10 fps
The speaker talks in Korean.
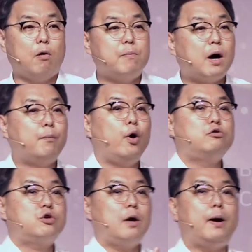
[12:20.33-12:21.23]
엄마가 뭐
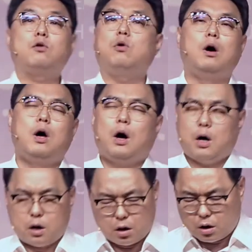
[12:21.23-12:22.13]
해줄게 해봐 해도
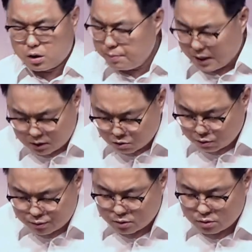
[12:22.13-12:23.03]
아, 힘이 하나도
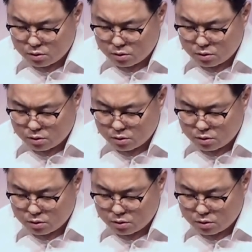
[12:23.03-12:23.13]
없어.